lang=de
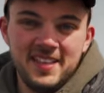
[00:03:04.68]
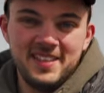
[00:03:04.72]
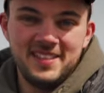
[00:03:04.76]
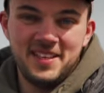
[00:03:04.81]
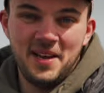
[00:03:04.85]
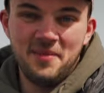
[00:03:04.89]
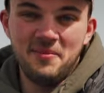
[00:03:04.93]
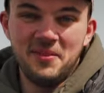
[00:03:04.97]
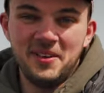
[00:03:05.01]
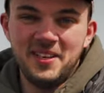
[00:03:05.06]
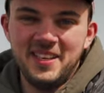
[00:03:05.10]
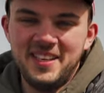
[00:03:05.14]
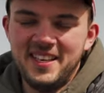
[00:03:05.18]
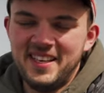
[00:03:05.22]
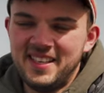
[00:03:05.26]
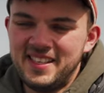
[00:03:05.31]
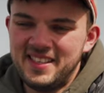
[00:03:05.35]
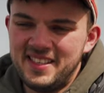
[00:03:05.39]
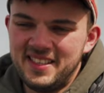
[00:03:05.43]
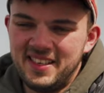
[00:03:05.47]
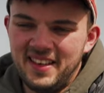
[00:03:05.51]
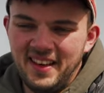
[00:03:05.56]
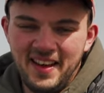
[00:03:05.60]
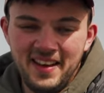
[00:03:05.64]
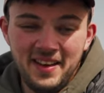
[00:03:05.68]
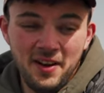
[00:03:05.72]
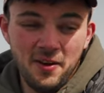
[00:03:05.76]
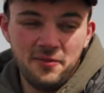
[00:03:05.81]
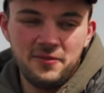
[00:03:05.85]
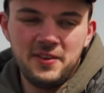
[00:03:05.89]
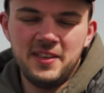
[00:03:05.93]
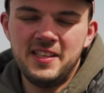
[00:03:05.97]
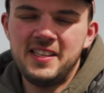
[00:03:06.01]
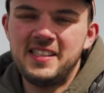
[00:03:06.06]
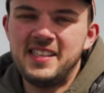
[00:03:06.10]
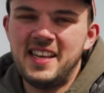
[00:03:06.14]
Da haben wir den nächsten kleinen auf
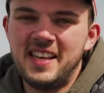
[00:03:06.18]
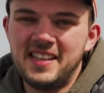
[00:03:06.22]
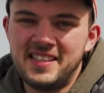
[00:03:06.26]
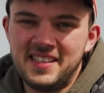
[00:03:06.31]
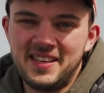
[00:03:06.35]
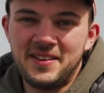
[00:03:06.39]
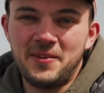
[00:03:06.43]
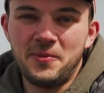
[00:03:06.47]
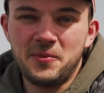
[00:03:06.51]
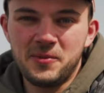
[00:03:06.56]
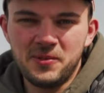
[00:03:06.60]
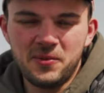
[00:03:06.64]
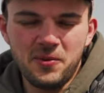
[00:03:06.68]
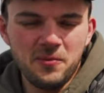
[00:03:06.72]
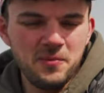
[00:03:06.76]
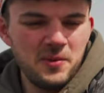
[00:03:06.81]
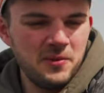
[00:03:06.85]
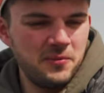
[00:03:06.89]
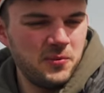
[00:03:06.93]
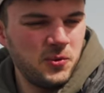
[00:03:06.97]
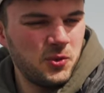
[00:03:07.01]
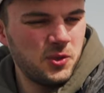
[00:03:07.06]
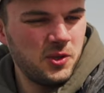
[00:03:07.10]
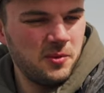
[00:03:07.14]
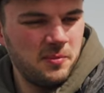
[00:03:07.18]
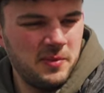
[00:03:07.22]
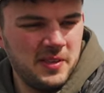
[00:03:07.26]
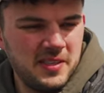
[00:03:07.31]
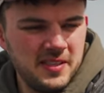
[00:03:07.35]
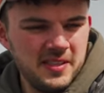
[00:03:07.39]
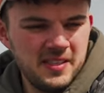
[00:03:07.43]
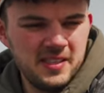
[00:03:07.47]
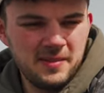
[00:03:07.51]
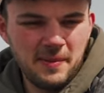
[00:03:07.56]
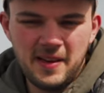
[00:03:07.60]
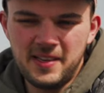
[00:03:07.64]
einen sehr, sehr großen Gummifisch
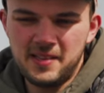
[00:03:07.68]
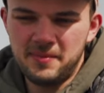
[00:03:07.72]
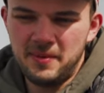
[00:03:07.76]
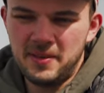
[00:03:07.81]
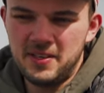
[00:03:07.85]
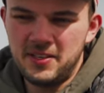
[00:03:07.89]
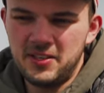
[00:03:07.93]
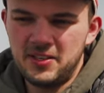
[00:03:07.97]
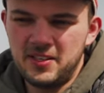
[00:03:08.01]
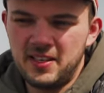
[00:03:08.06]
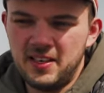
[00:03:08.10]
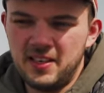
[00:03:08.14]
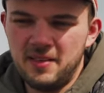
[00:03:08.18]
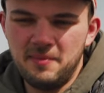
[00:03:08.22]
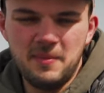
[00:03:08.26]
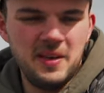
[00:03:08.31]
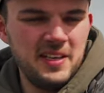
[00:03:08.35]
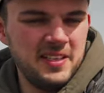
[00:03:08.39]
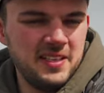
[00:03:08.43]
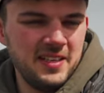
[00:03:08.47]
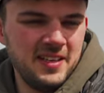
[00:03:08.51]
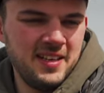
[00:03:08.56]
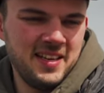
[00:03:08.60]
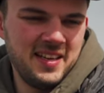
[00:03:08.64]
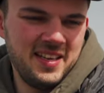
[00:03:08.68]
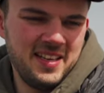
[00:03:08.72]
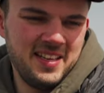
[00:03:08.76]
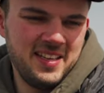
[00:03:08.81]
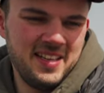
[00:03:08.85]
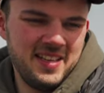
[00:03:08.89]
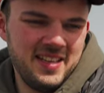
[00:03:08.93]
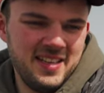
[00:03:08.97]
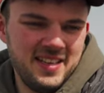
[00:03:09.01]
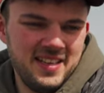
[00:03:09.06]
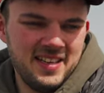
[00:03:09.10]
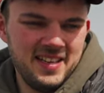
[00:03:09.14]
gebissen, 22 cm.
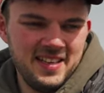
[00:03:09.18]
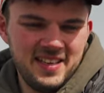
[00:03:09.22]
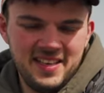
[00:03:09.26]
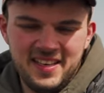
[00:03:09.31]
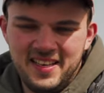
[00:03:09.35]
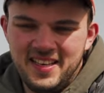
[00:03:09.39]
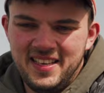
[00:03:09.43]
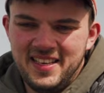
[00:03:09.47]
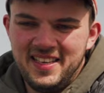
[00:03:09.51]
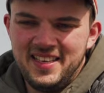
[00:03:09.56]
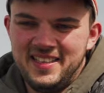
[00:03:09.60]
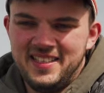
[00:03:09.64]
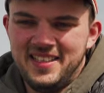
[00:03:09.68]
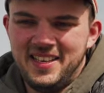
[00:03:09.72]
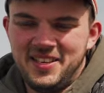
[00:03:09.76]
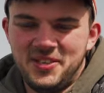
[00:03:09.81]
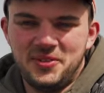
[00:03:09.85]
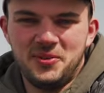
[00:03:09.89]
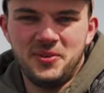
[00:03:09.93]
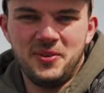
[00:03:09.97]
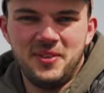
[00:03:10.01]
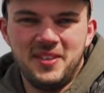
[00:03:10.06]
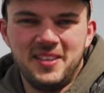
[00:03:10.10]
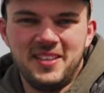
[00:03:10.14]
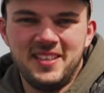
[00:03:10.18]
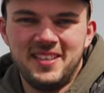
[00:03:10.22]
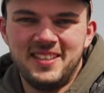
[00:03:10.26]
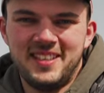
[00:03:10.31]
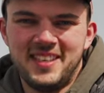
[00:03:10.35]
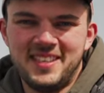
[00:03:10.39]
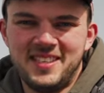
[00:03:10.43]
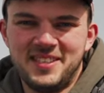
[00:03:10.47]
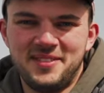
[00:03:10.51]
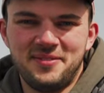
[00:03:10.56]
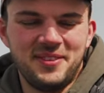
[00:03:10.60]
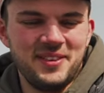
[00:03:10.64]
Sehr schön.
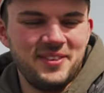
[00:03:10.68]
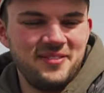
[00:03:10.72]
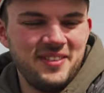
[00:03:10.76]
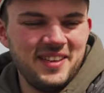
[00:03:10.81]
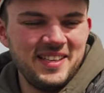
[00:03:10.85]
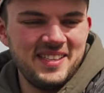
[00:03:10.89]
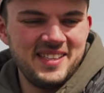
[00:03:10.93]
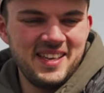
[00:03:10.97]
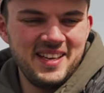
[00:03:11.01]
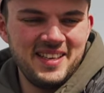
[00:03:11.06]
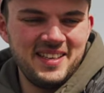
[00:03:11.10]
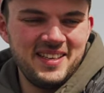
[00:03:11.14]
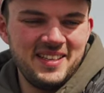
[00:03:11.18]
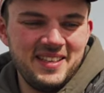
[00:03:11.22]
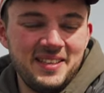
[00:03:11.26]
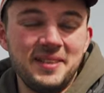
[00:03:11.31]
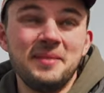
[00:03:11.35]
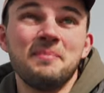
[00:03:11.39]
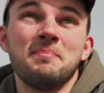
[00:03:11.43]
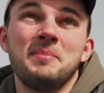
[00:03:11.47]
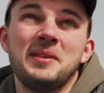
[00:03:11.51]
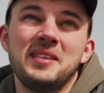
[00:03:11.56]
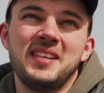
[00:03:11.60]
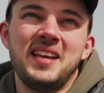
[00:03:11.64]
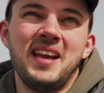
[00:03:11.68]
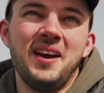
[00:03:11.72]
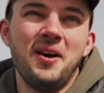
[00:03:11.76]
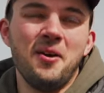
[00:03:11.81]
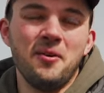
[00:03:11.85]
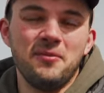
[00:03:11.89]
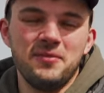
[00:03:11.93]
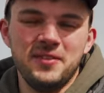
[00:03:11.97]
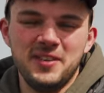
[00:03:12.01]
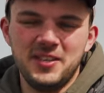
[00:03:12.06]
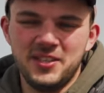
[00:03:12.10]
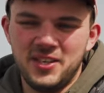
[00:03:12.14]
Das ist Frequenzangeln. Bisher
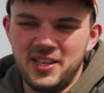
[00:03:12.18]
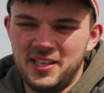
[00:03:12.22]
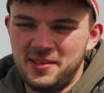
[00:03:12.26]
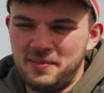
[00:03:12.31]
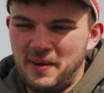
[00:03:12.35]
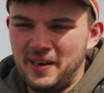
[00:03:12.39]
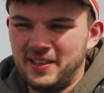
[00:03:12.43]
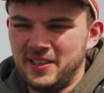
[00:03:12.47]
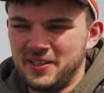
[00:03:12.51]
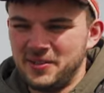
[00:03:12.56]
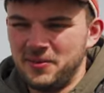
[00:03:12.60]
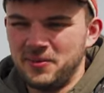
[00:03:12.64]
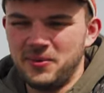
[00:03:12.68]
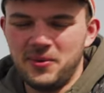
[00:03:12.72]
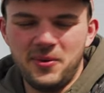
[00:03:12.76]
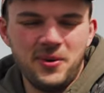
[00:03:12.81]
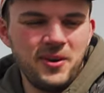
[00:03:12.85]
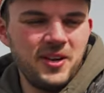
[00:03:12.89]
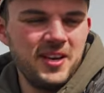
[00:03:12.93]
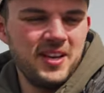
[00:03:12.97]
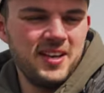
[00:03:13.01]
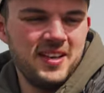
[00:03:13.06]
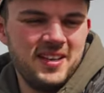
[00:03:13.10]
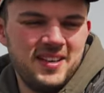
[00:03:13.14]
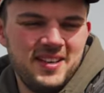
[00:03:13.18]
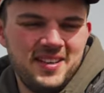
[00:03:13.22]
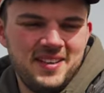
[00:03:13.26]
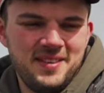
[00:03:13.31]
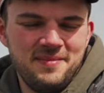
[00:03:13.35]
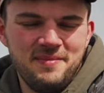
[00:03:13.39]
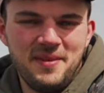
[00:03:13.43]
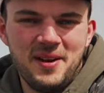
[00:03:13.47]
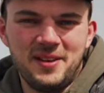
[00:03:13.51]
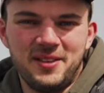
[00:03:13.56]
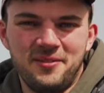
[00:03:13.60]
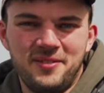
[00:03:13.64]
hoffentlich geht es weiter so, Dirk.
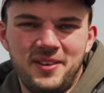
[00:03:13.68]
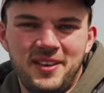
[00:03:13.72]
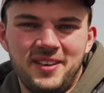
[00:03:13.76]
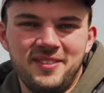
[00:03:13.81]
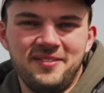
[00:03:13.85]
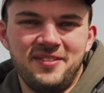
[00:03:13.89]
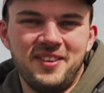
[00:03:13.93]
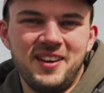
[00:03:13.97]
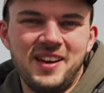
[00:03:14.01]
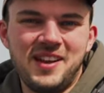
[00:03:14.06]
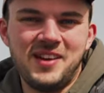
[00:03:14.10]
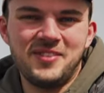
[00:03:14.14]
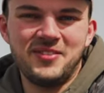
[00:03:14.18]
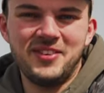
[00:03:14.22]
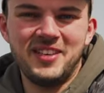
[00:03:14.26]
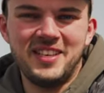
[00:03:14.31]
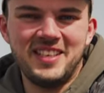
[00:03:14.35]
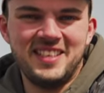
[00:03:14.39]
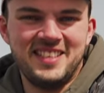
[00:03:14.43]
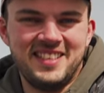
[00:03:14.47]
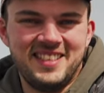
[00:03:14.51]
Macht auf jeden Fall Laune.